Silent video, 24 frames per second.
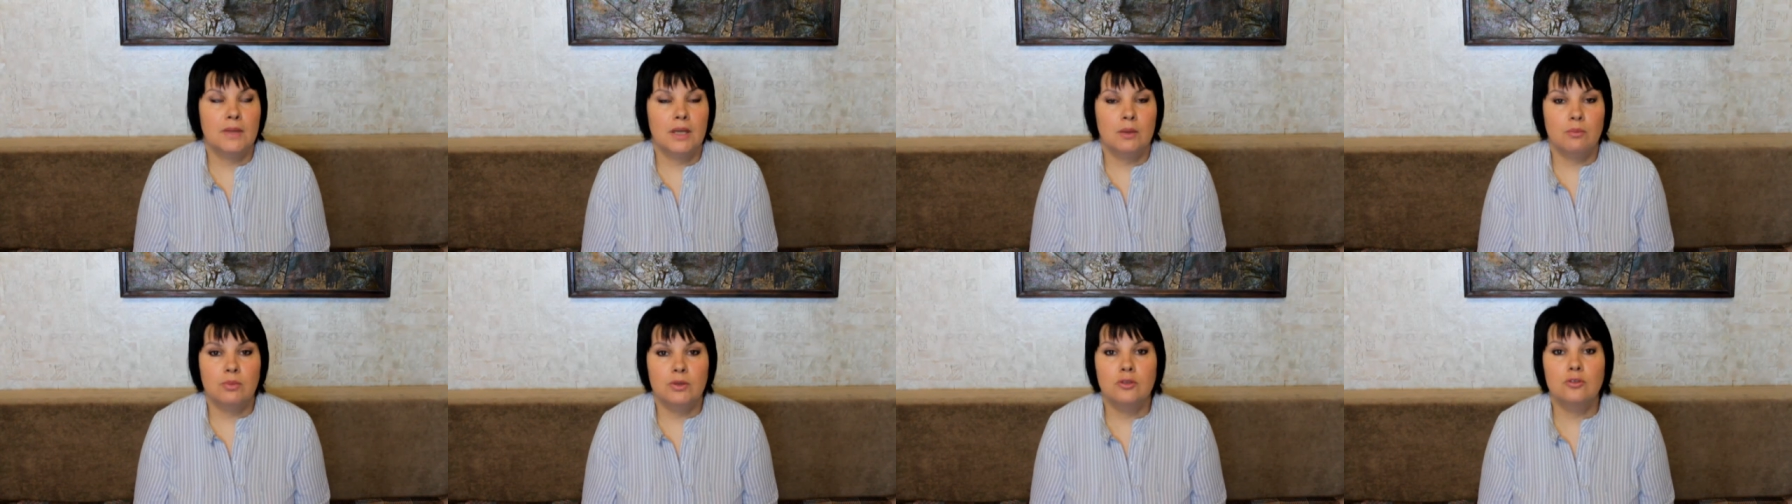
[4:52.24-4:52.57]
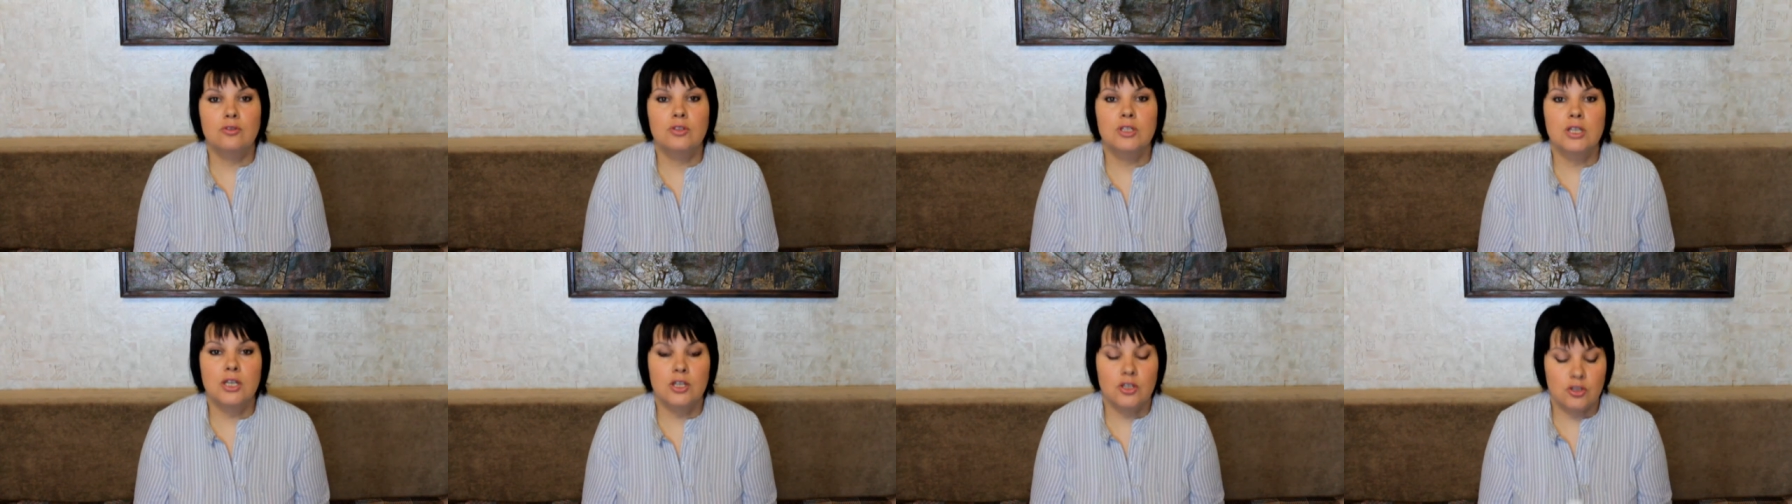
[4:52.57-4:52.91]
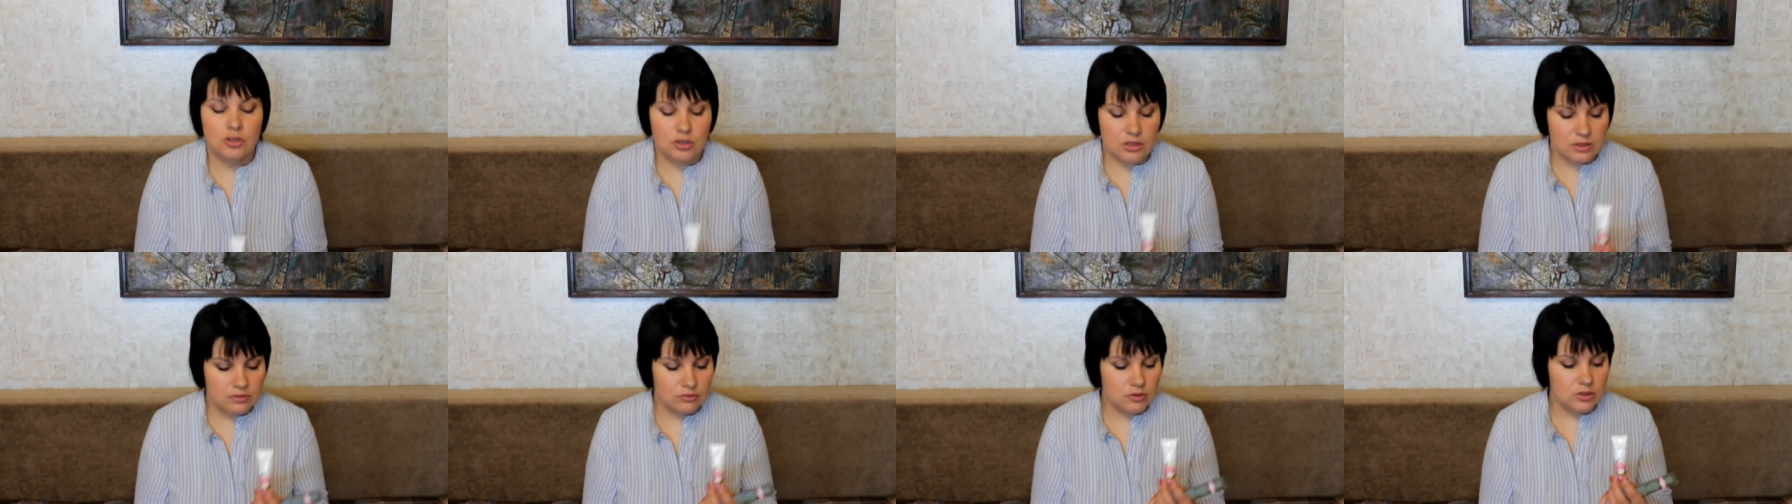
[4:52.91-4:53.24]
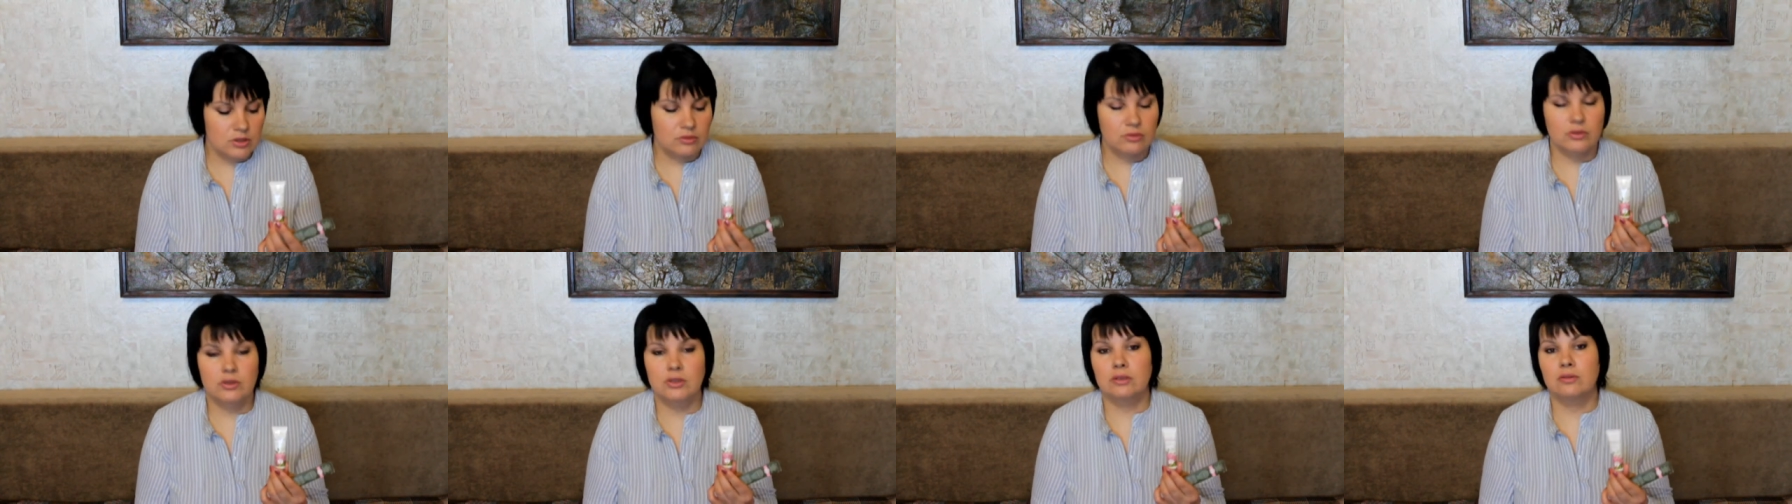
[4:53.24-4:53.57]
потрясающие
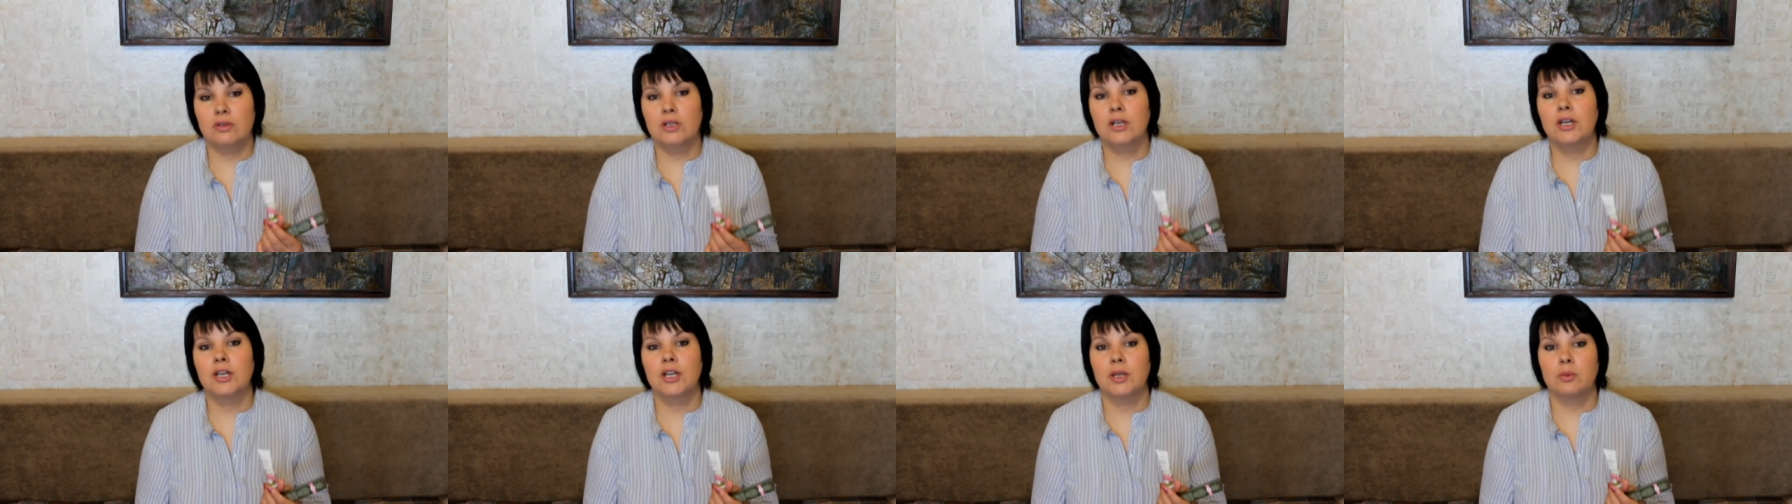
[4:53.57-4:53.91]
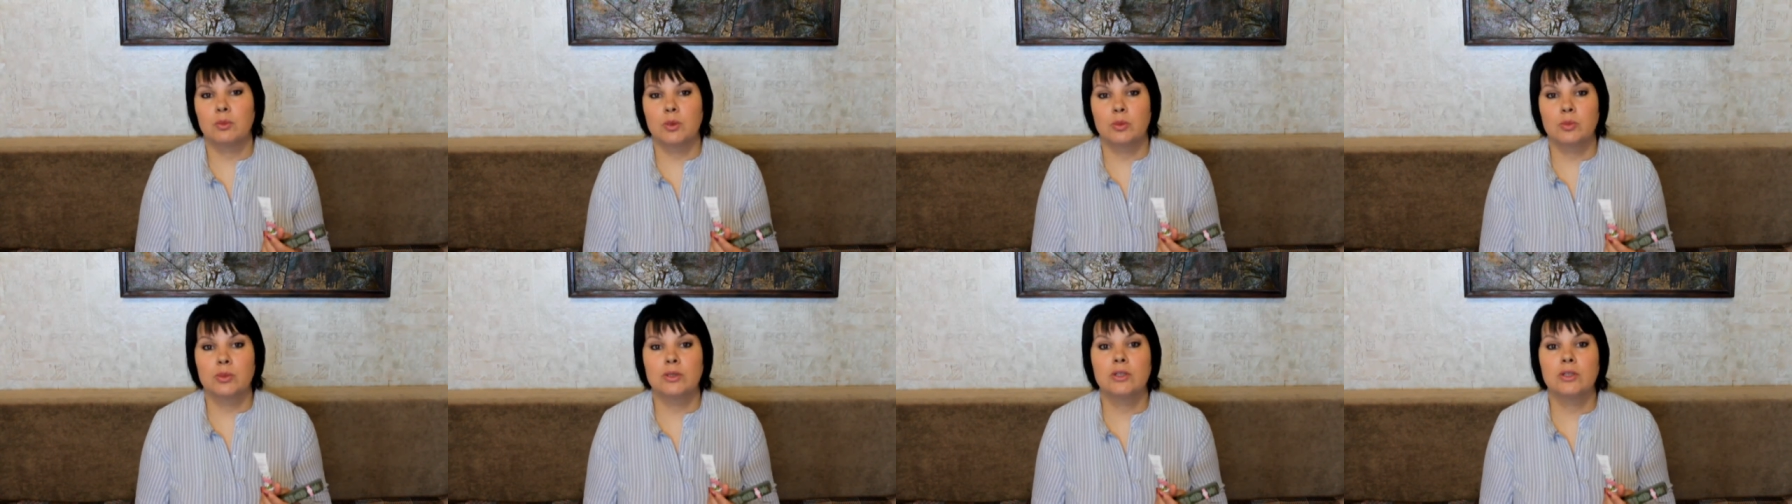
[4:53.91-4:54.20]
свойства этого крема?